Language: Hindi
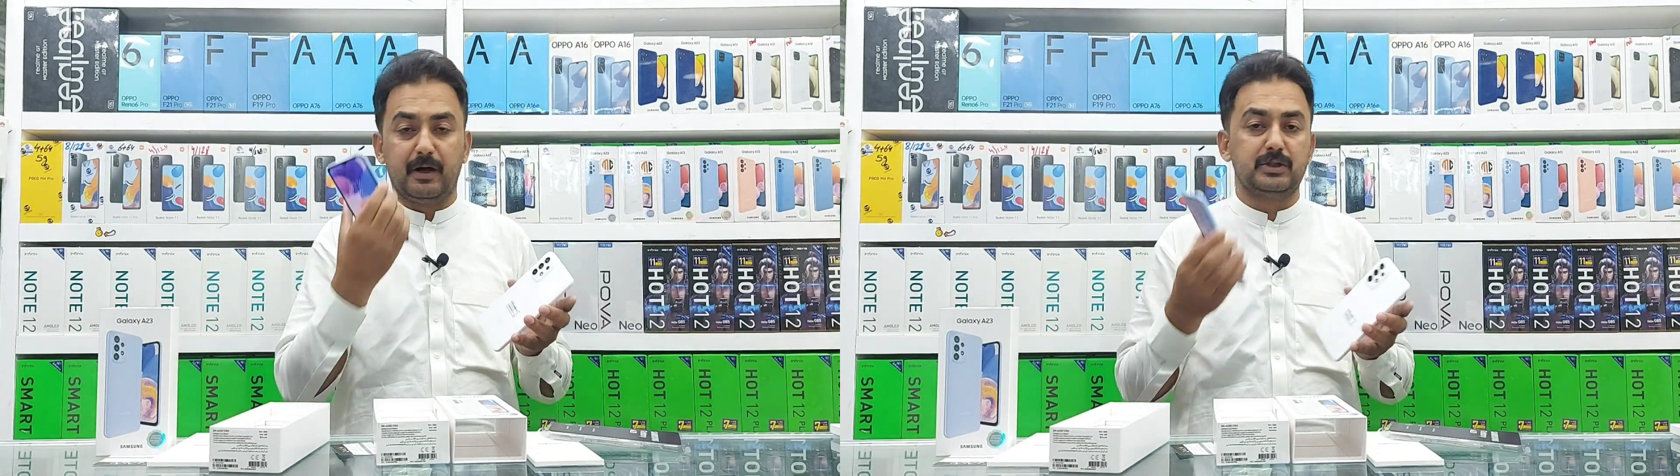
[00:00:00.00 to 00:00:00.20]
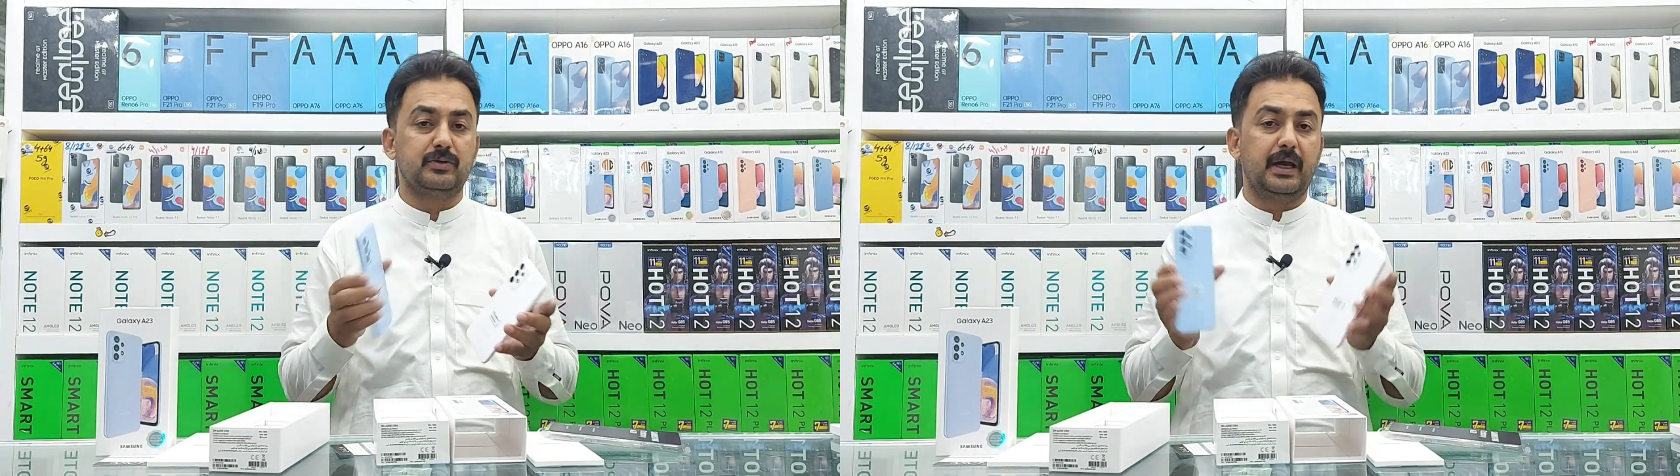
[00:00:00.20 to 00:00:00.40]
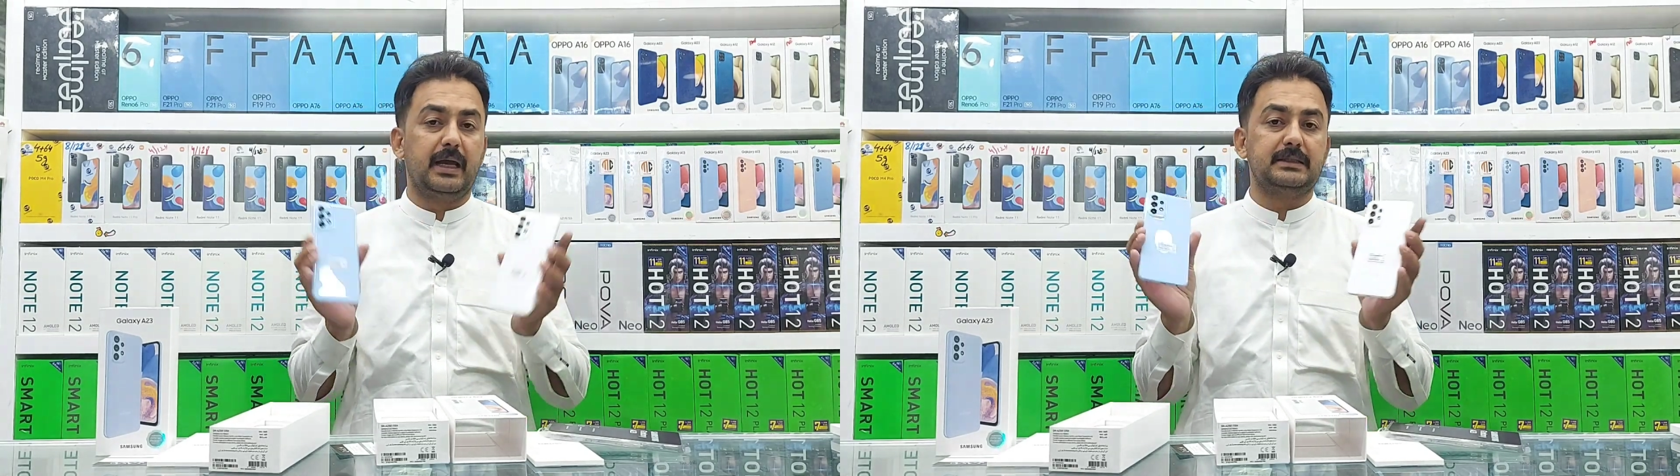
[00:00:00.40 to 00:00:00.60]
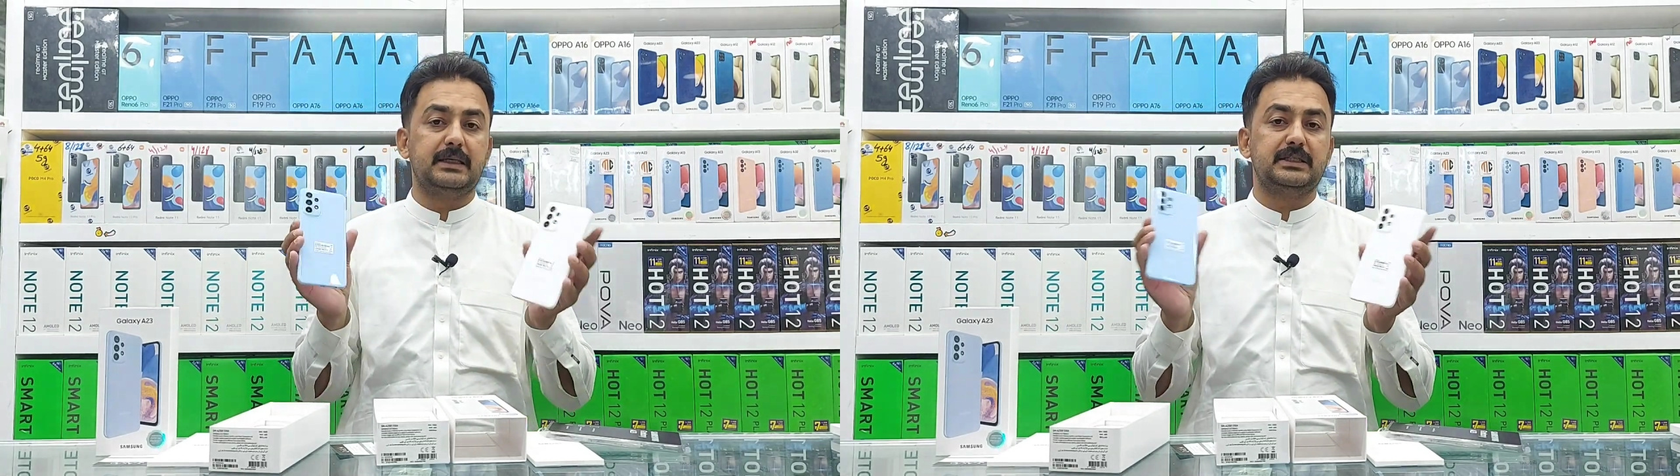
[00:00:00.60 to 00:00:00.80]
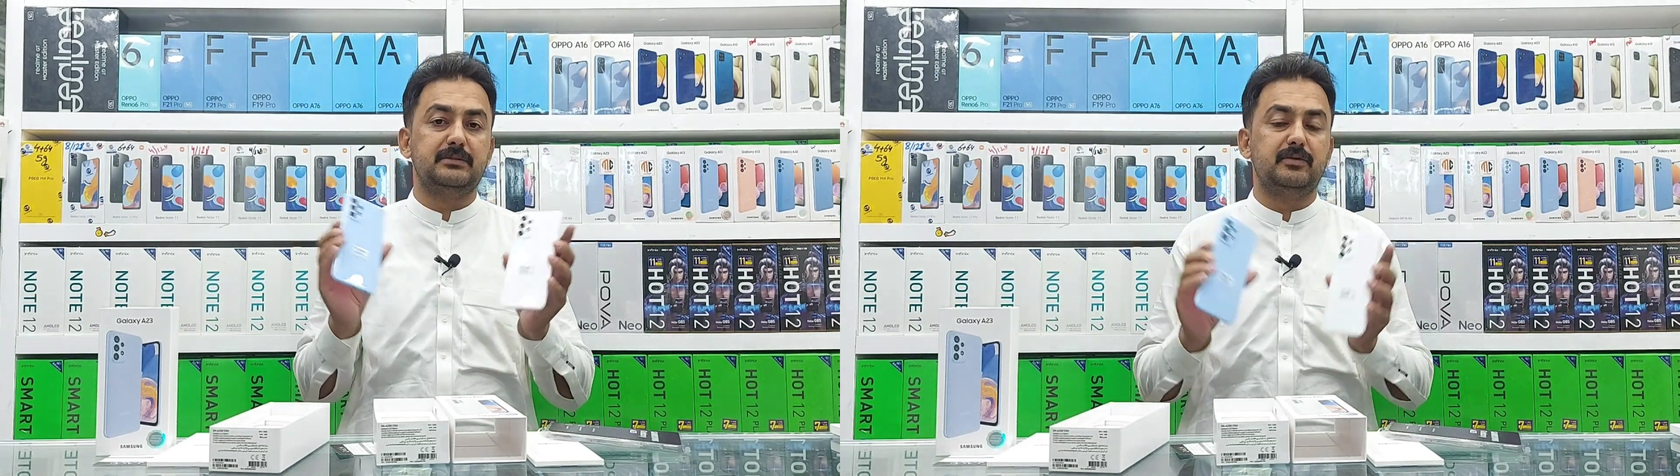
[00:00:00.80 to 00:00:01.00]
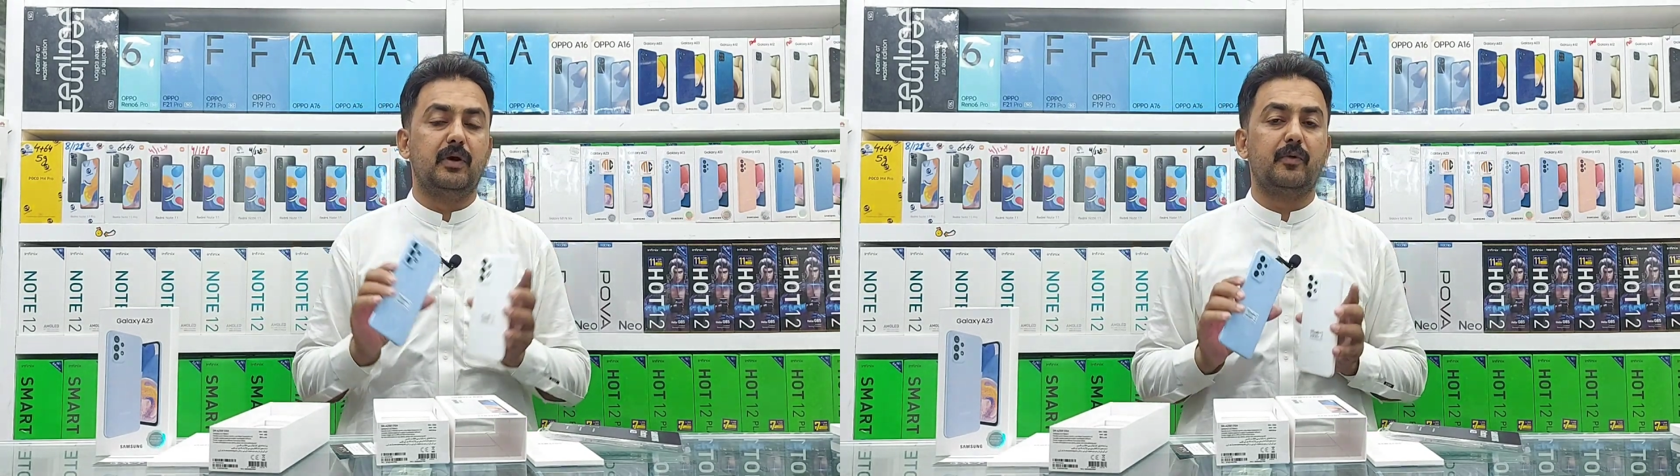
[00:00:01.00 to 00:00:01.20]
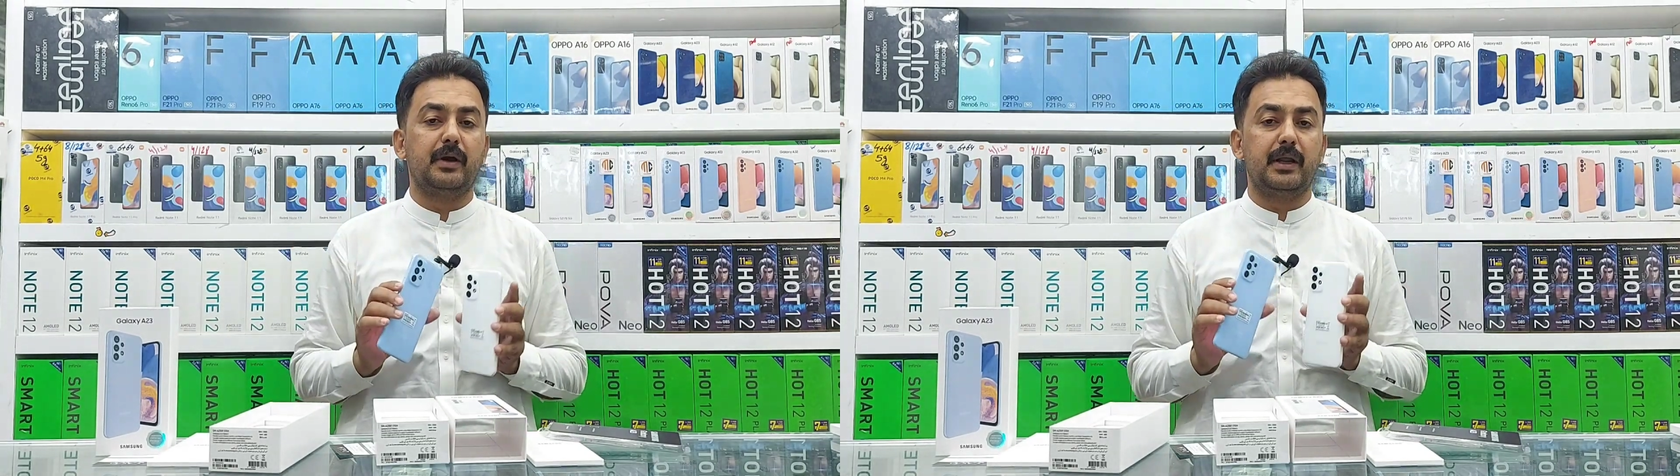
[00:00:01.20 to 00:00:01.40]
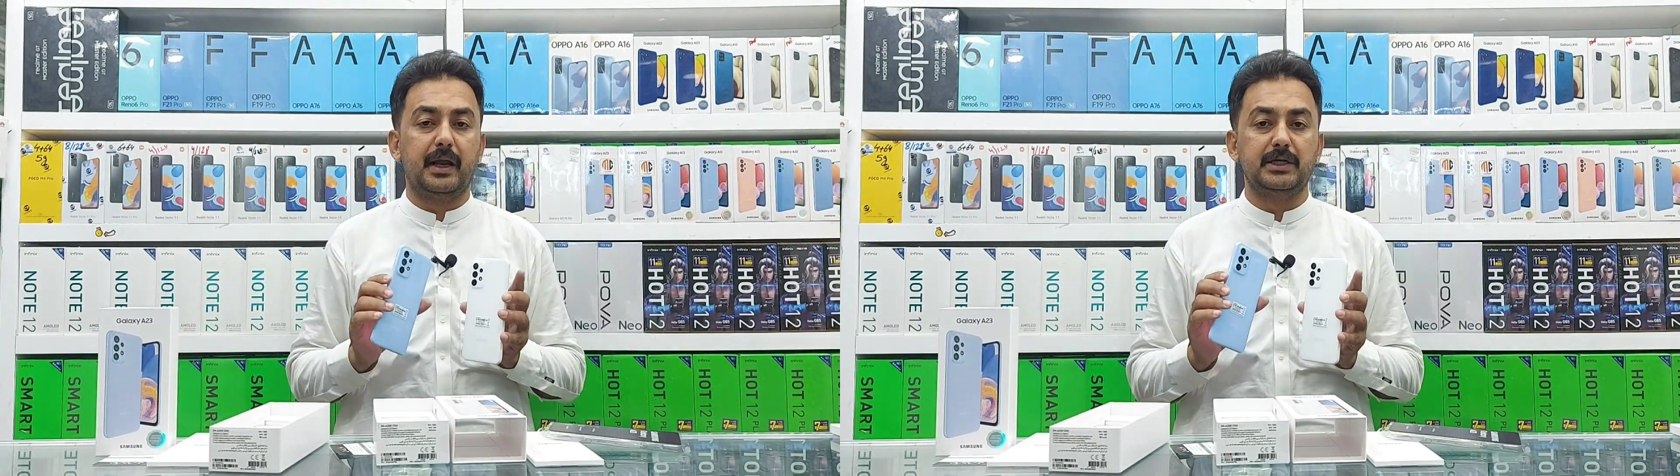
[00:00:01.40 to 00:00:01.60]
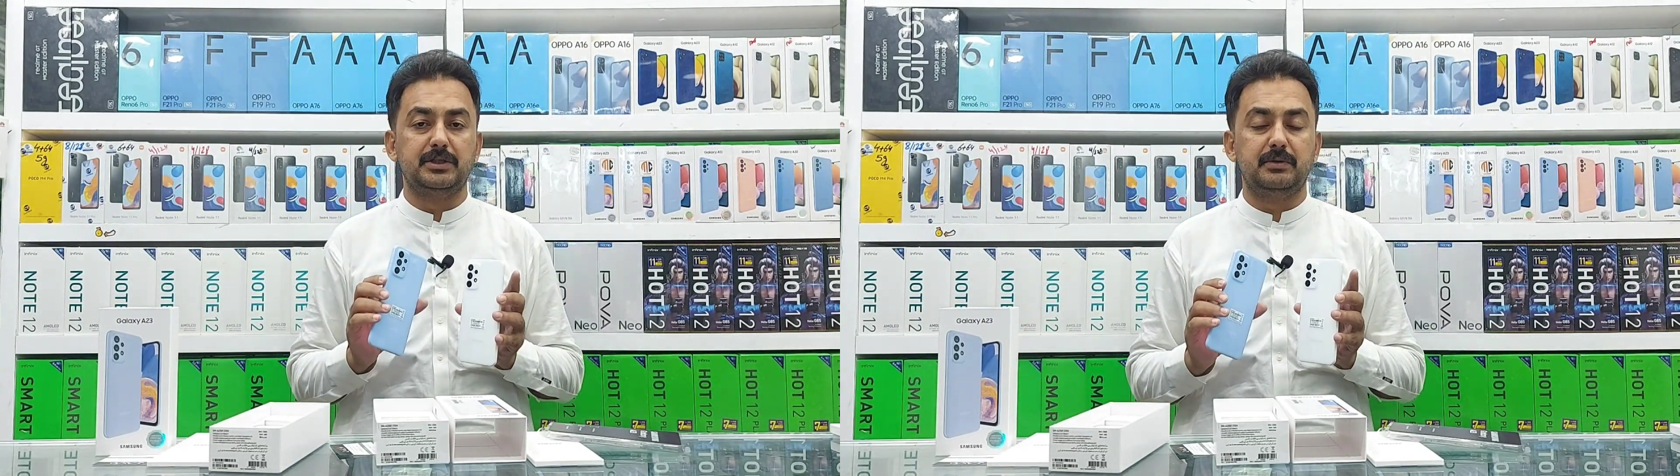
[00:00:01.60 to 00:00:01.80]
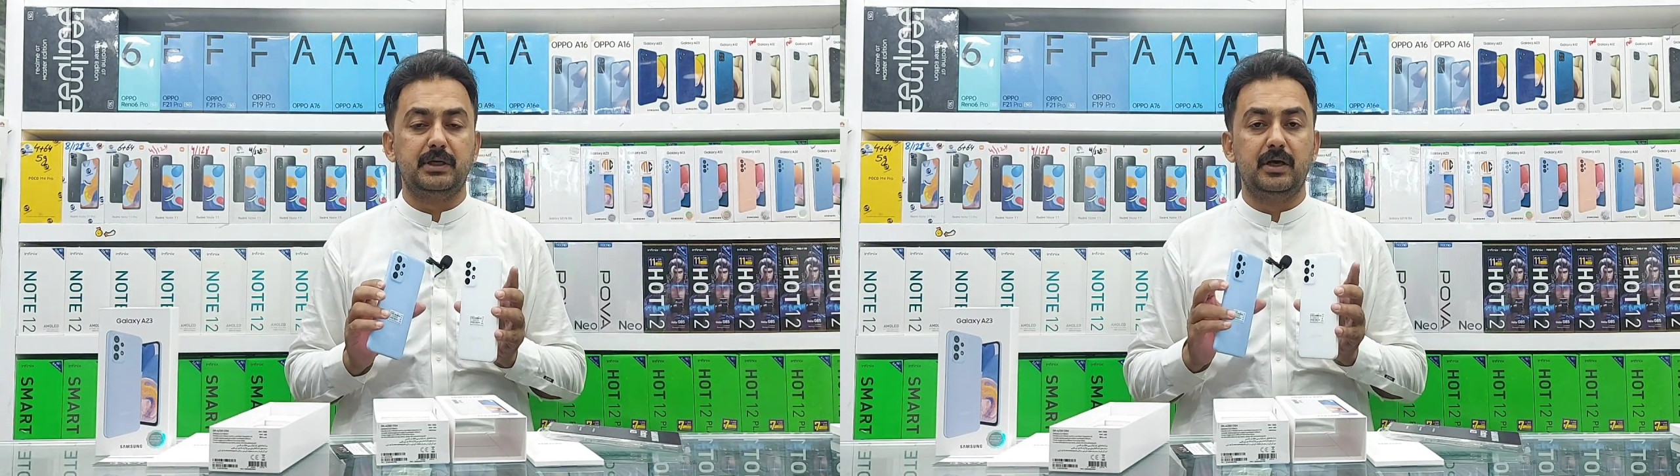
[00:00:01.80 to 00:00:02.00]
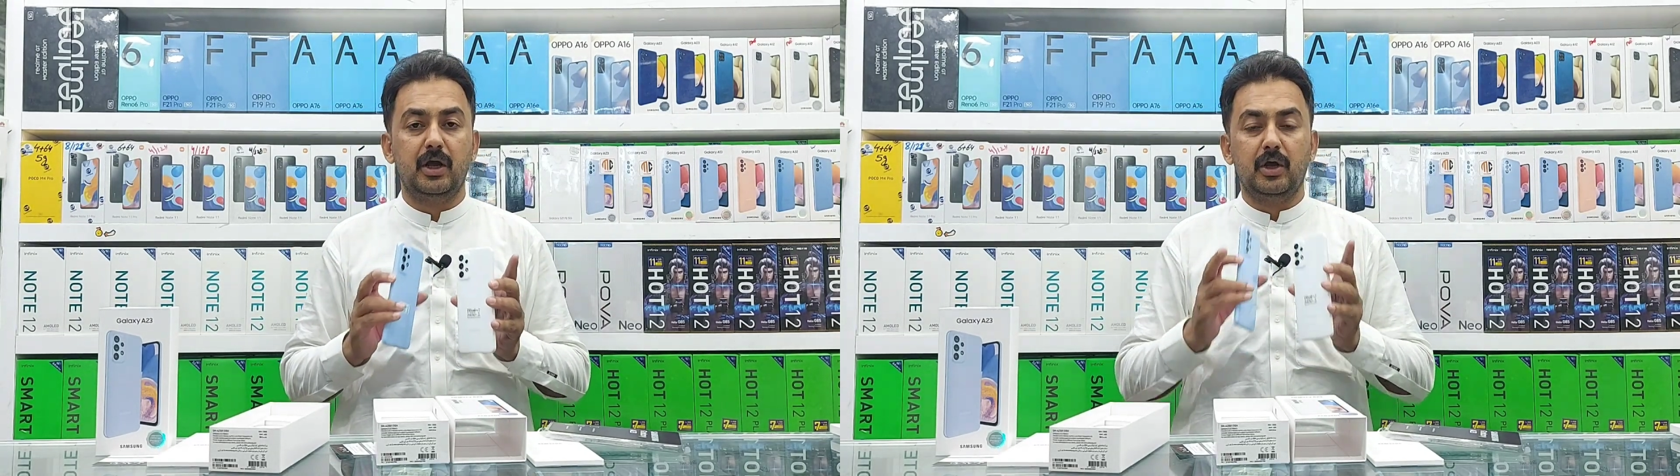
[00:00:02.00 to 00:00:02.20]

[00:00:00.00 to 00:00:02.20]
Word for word: पाँच सौ है सिक्स जी बी वन ट्वेंटी एट जी बी